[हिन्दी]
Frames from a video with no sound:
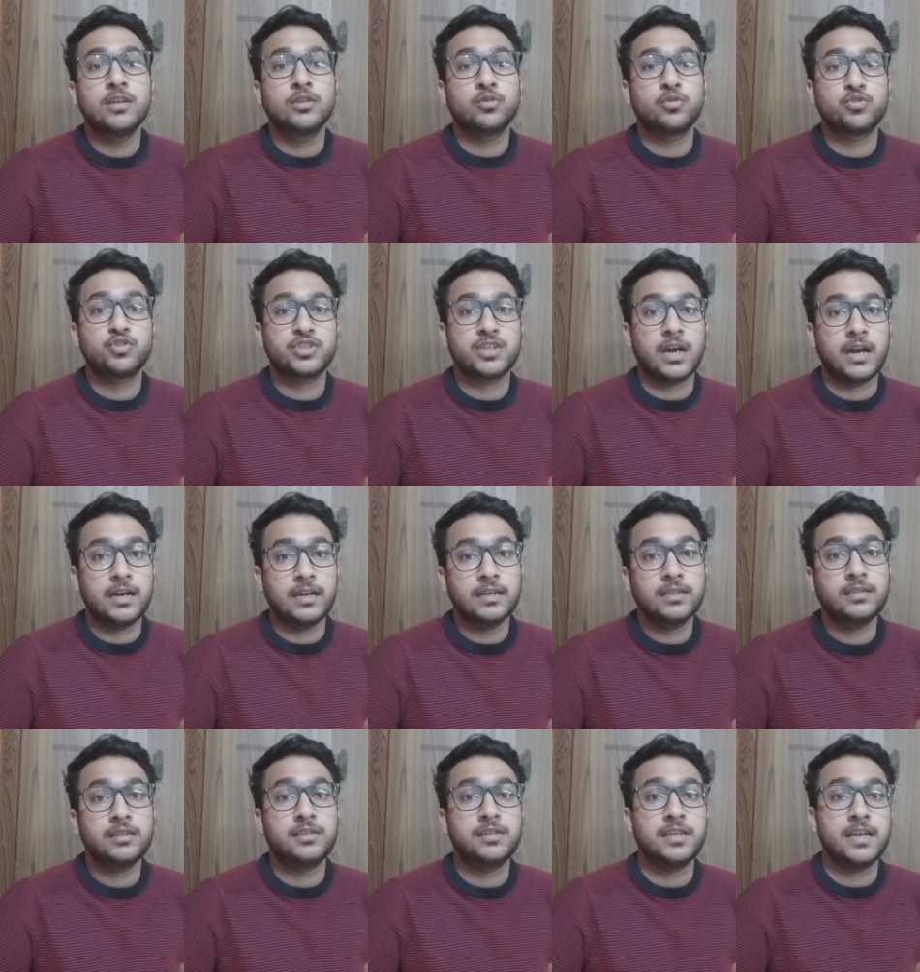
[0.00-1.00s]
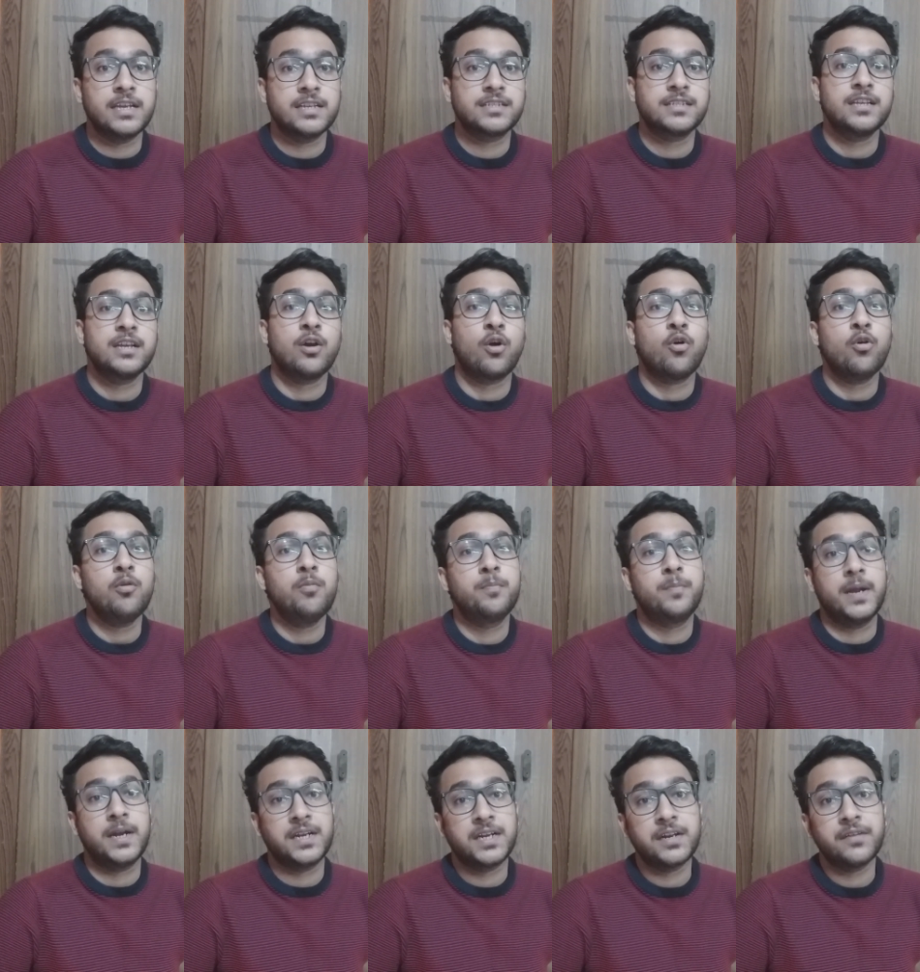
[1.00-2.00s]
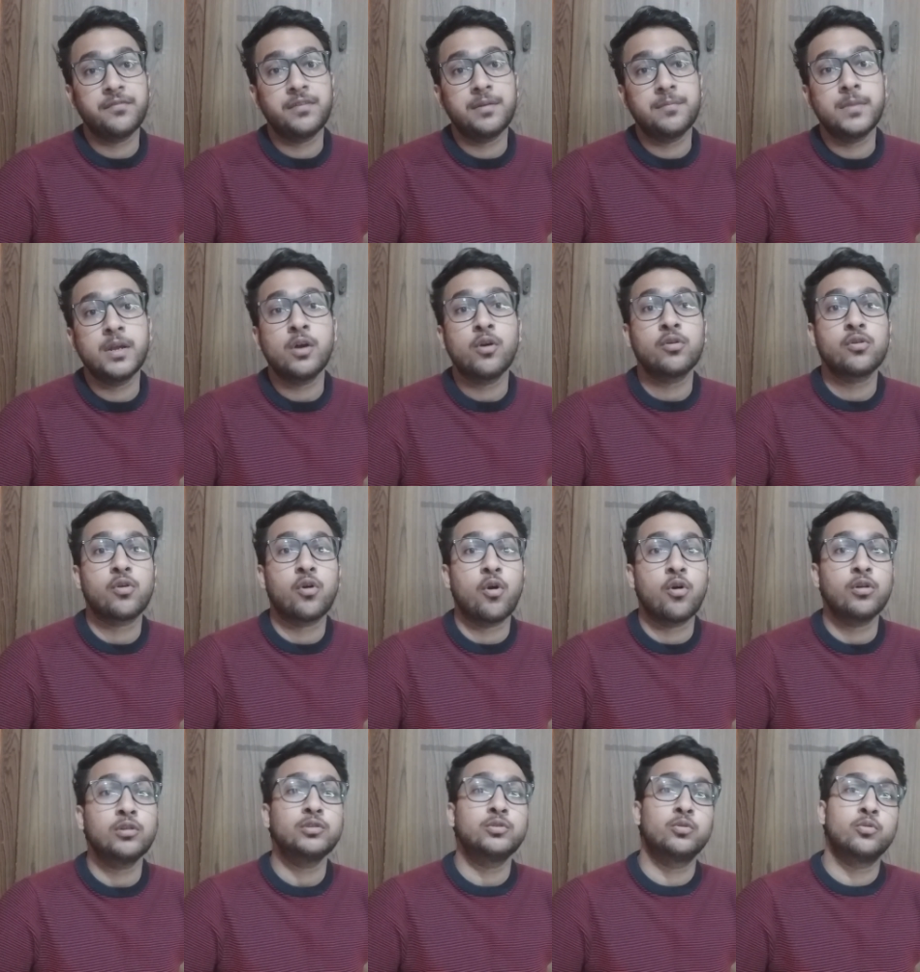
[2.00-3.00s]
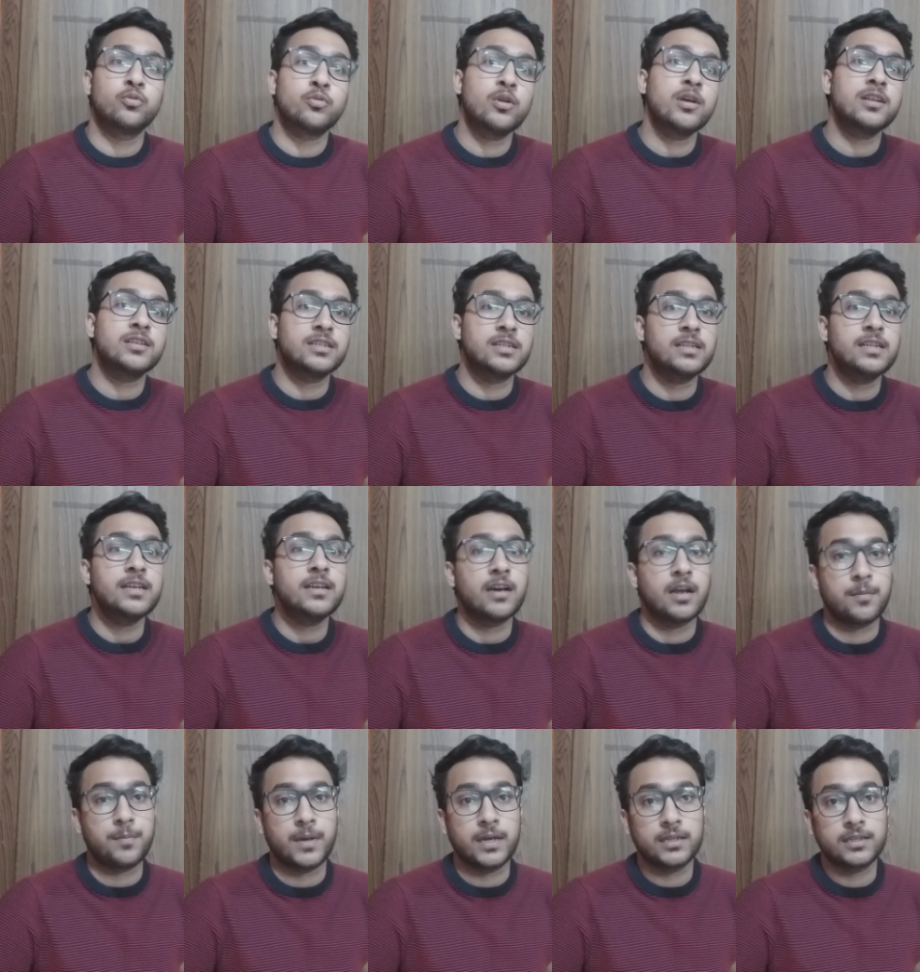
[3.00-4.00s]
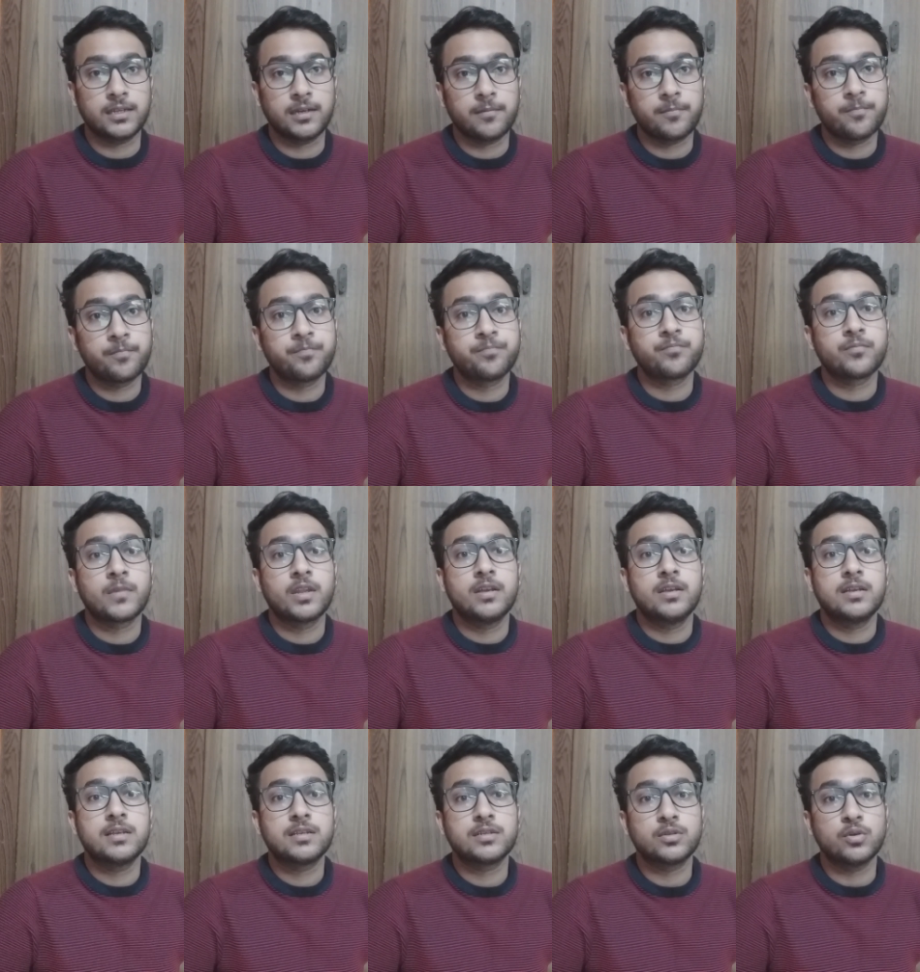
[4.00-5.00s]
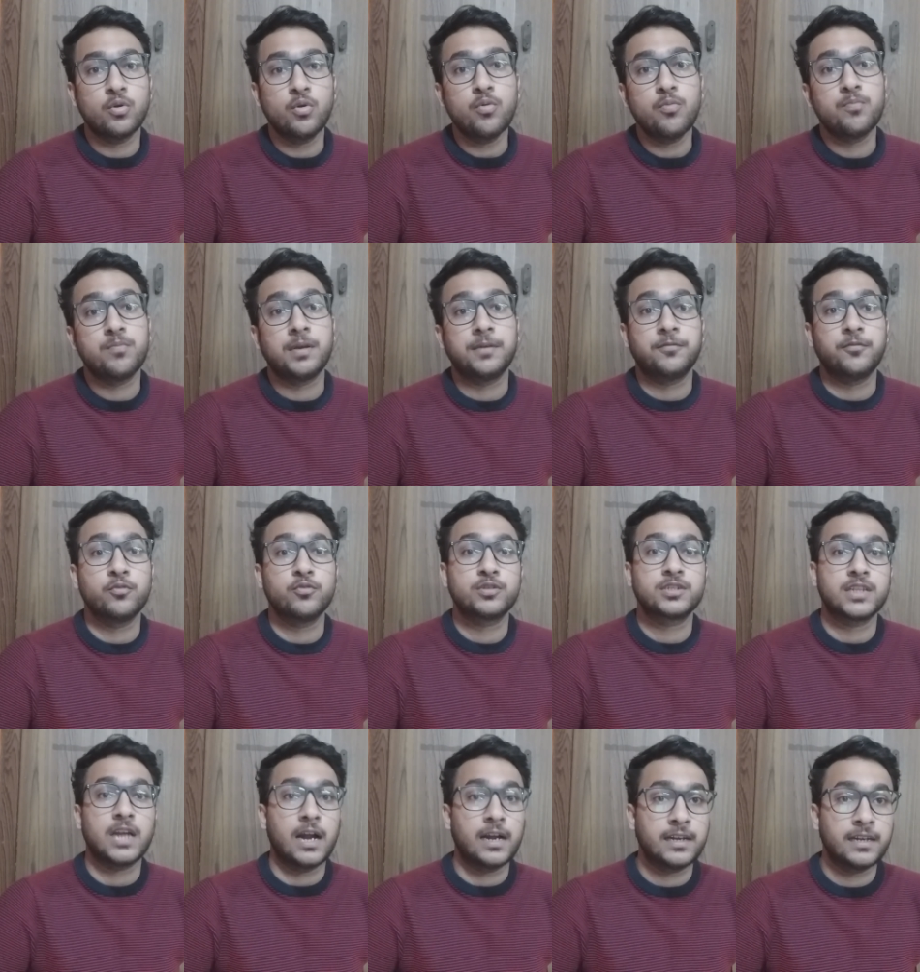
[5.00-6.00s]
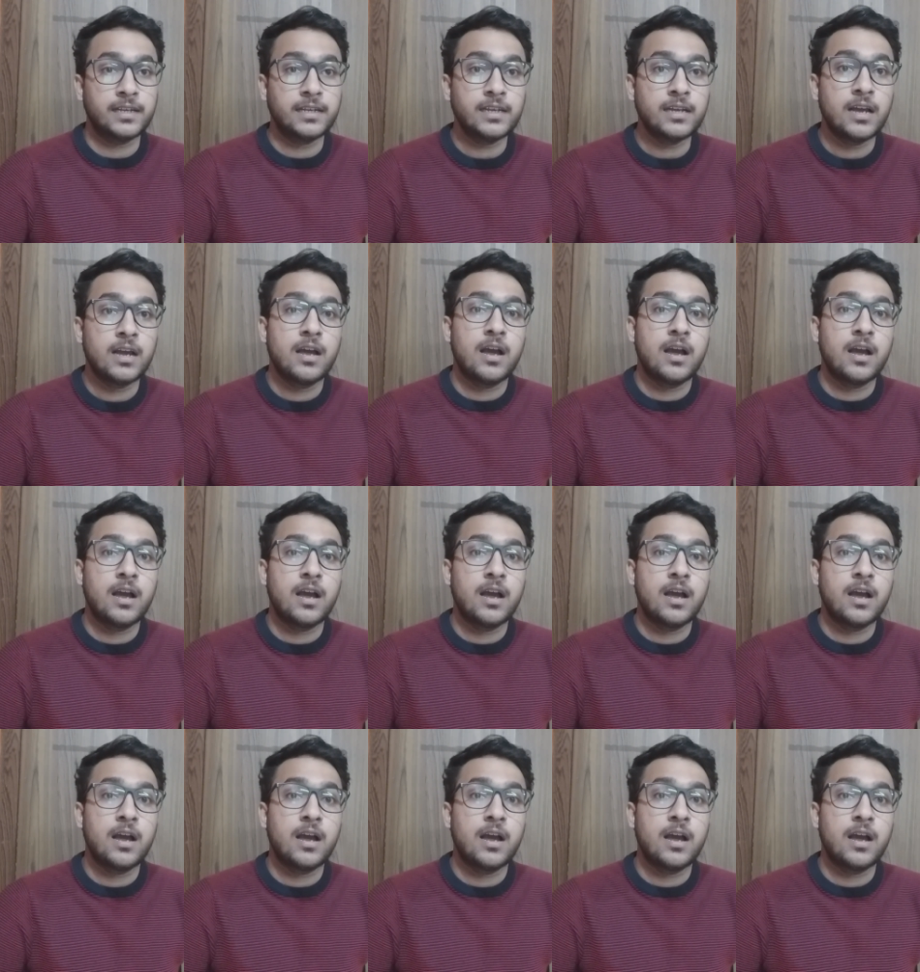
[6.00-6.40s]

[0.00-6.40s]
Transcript: तो शायद डीएसए और बेटर वे में और और थोड़ा जल्दी कर पाता सो बिफोर स्टार्टिंग